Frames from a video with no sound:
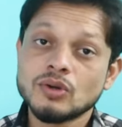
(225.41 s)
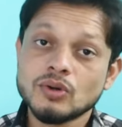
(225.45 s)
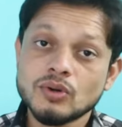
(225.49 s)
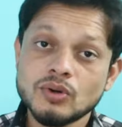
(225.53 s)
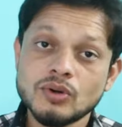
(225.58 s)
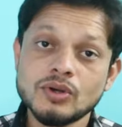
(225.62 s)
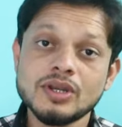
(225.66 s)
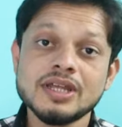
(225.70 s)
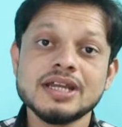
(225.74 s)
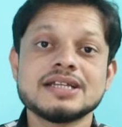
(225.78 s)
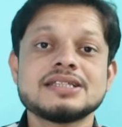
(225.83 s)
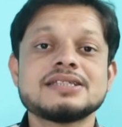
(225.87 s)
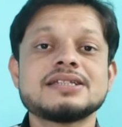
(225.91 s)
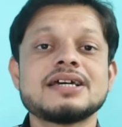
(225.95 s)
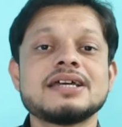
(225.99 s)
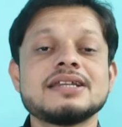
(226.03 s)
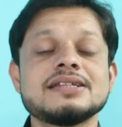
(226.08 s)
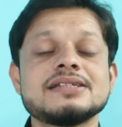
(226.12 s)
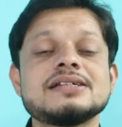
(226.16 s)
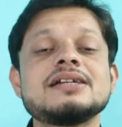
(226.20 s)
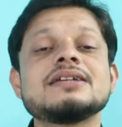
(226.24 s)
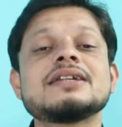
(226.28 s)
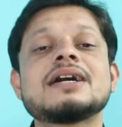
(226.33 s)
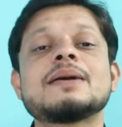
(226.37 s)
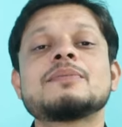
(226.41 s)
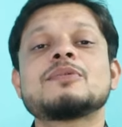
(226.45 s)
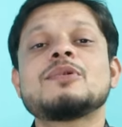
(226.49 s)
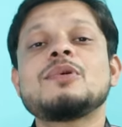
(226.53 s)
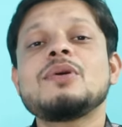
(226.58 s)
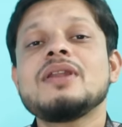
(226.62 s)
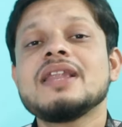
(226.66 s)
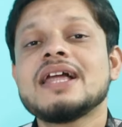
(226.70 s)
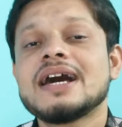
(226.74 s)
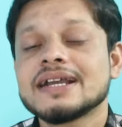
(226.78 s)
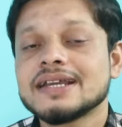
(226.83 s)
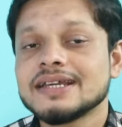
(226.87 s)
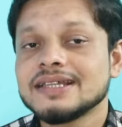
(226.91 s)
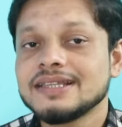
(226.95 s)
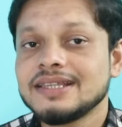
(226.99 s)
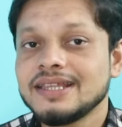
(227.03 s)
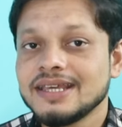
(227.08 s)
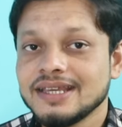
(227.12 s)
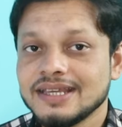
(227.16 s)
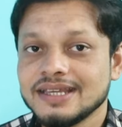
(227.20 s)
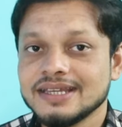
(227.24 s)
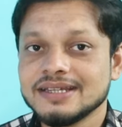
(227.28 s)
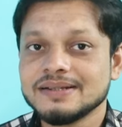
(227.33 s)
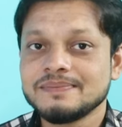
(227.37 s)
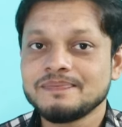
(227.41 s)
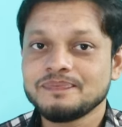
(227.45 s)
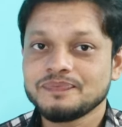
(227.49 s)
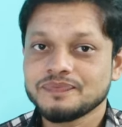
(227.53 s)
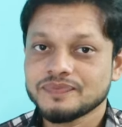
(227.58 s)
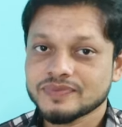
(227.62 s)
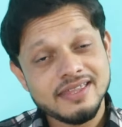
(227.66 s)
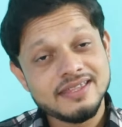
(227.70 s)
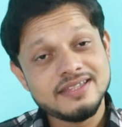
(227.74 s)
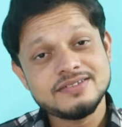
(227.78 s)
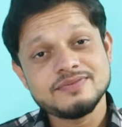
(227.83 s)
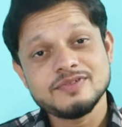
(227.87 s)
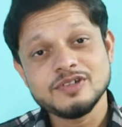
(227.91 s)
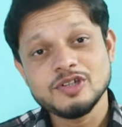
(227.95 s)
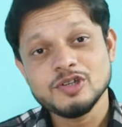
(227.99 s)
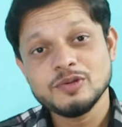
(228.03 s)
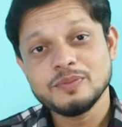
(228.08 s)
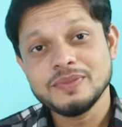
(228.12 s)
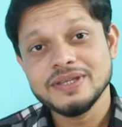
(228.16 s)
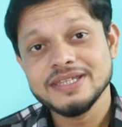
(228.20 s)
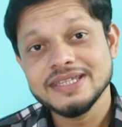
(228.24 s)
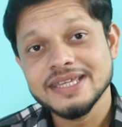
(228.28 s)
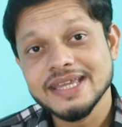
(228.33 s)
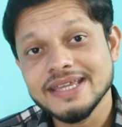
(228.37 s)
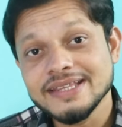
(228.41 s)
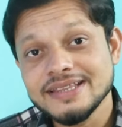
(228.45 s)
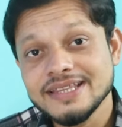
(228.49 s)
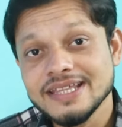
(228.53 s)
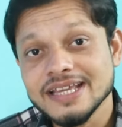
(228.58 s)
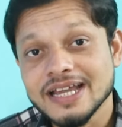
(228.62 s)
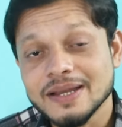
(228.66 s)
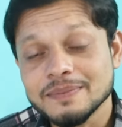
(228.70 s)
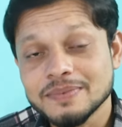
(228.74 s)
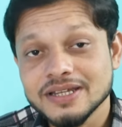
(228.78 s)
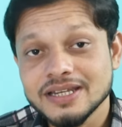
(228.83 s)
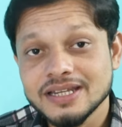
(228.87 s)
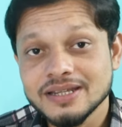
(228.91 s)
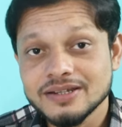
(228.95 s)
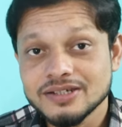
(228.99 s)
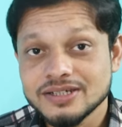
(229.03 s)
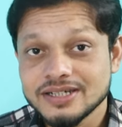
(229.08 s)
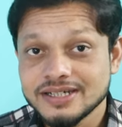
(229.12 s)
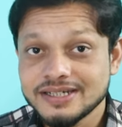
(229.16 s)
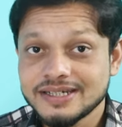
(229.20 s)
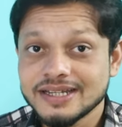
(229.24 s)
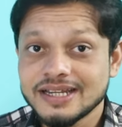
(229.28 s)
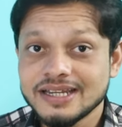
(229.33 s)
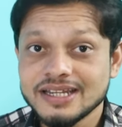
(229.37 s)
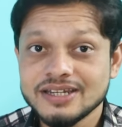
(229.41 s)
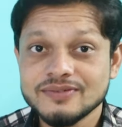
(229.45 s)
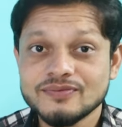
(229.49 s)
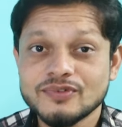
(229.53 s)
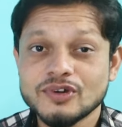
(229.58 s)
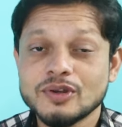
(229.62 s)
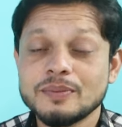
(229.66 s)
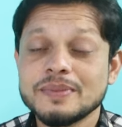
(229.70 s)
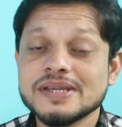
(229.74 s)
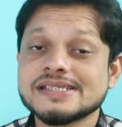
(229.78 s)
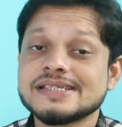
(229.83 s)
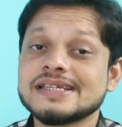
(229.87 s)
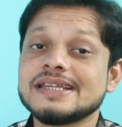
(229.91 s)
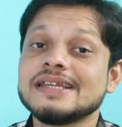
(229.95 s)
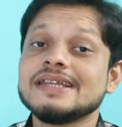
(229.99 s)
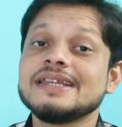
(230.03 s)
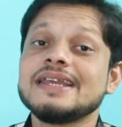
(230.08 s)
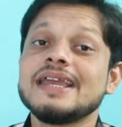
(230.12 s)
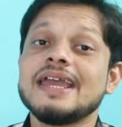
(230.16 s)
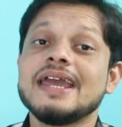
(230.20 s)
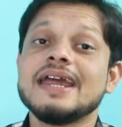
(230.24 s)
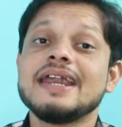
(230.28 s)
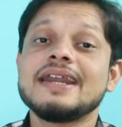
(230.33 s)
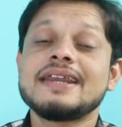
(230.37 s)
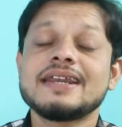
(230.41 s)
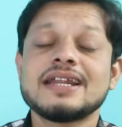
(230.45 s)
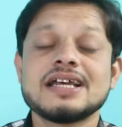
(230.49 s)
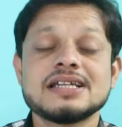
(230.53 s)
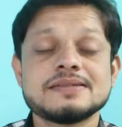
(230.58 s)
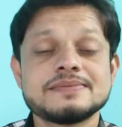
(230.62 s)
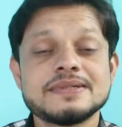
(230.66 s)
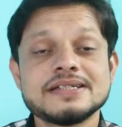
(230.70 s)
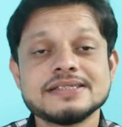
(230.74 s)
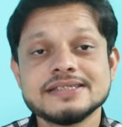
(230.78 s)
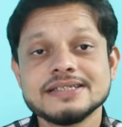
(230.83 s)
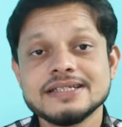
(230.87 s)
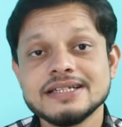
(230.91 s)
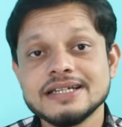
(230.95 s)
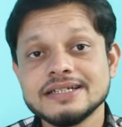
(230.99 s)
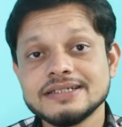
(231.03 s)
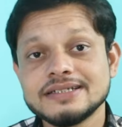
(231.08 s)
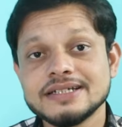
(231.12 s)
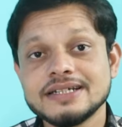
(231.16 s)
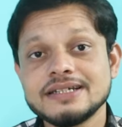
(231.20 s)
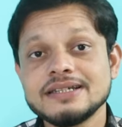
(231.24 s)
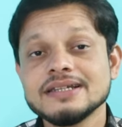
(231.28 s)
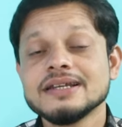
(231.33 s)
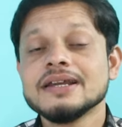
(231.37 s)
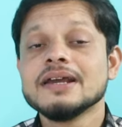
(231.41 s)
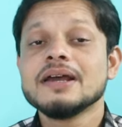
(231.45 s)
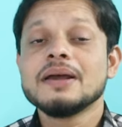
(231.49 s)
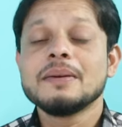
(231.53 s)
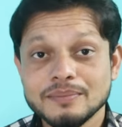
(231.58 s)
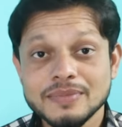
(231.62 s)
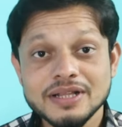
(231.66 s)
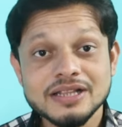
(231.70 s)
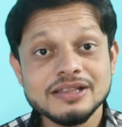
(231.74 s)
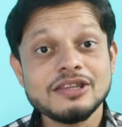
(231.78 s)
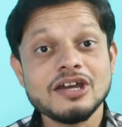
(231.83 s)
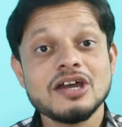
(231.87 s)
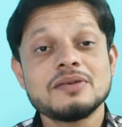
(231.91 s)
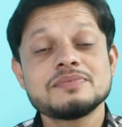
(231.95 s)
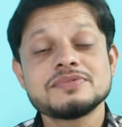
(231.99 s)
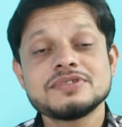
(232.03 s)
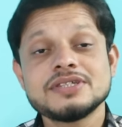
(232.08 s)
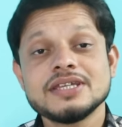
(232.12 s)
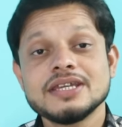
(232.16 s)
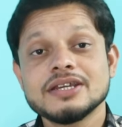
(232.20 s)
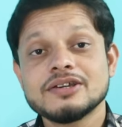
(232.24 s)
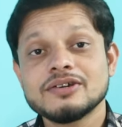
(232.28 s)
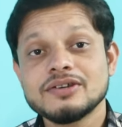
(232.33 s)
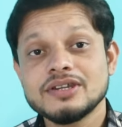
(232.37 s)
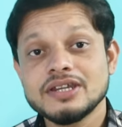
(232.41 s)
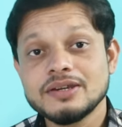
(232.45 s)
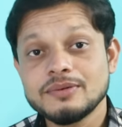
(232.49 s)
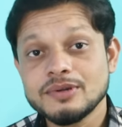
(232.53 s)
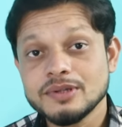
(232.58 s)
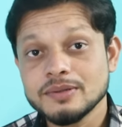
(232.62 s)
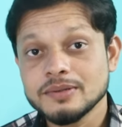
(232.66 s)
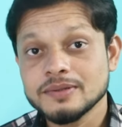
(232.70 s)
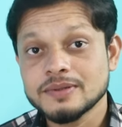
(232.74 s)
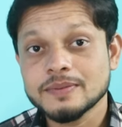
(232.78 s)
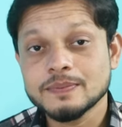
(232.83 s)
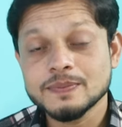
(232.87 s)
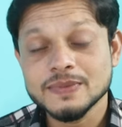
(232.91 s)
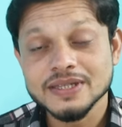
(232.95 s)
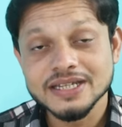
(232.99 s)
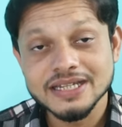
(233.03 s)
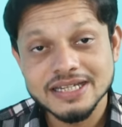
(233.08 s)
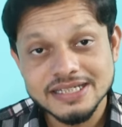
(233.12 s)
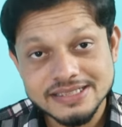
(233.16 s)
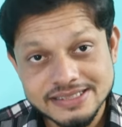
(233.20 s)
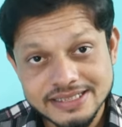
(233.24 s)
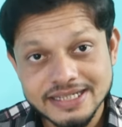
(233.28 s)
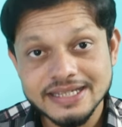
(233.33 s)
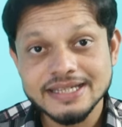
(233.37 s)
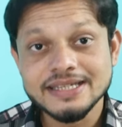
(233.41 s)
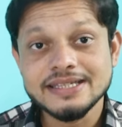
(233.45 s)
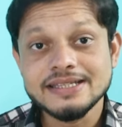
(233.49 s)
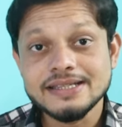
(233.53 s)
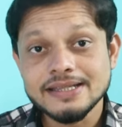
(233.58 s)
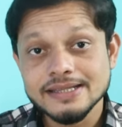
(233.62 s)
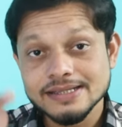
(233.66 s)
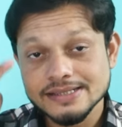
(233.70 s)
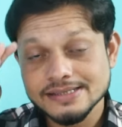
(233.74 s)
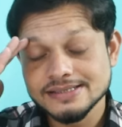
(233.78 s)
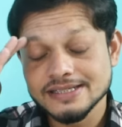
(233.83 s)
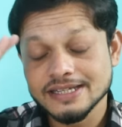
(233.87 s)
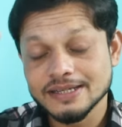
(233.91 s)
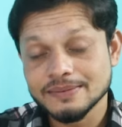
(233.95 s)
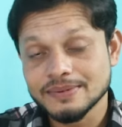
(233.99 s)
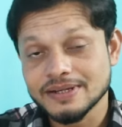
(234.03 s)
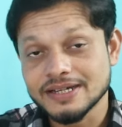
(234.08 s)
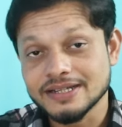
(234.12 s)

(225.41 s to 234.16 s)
और एक अच्छा रिजल्ट आपको ला के देंगे इस वीडियो में यही थी आपके लिए डिटेल इन्फॉर्मेशन इनके हेयर ट्रांसप्लांट से रिलेटेड मिलता आपसे एक नए वीडियो में तब तक के लिए जय हिंद जय